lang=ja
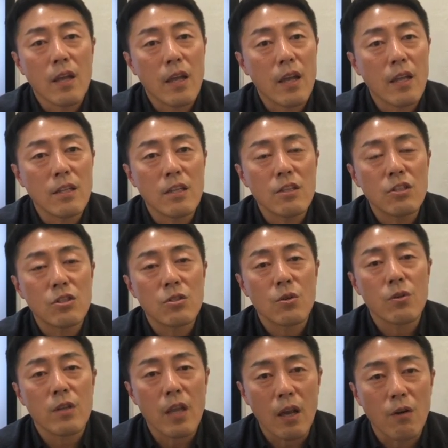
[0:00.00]
えー、認知
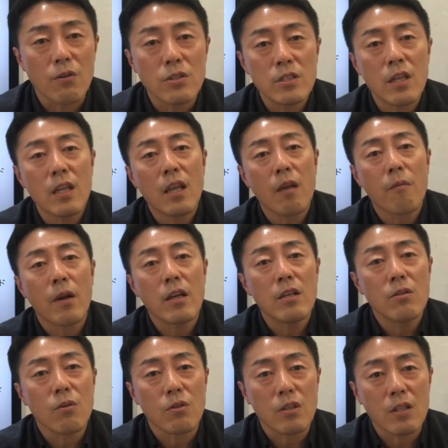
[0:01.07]
症ケアをしていけば
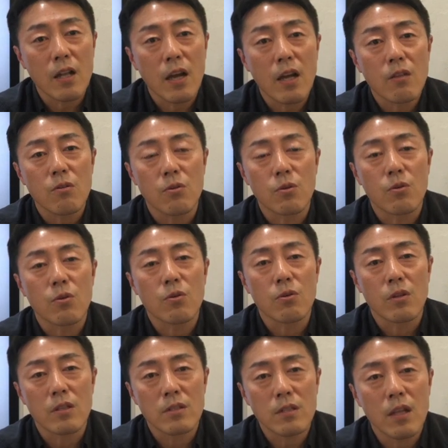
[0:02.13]
いいのになというこ
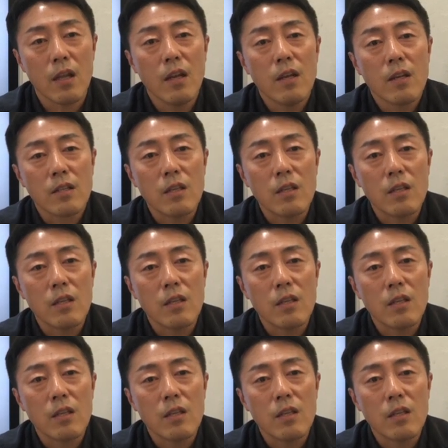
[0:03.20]
とですね。